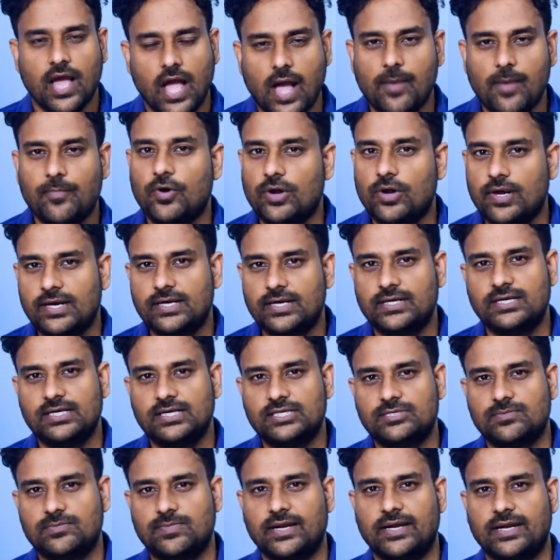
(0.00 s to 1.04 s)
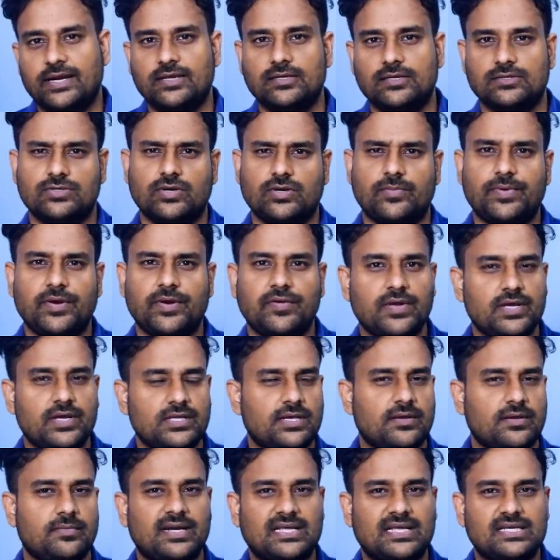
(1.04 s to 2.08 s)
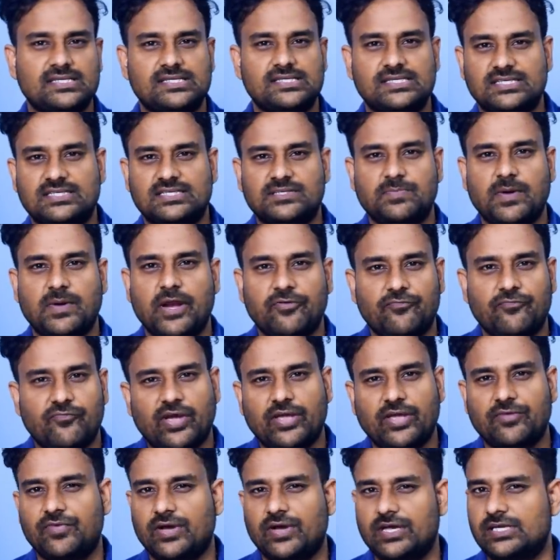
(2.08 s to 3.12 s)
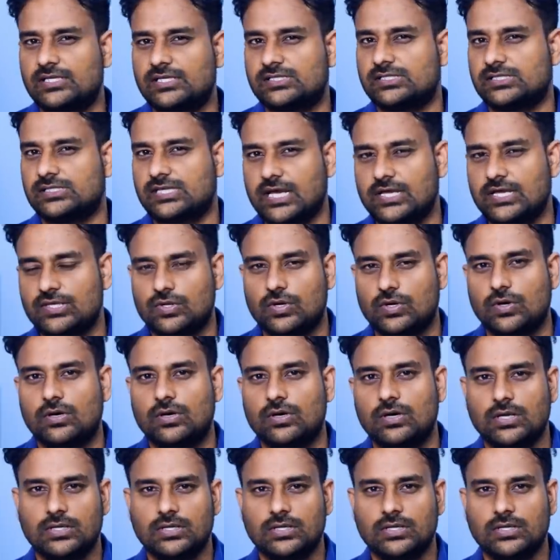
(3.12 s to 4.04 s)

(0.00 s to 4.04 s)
అమోలెడ్ డిస్ప్లేనే సో ప్రీవియస్లీ మనకి సిక్స్ పాయింట్ ఫైవ్ ఫైవ్ ఇంచ్ సైజులో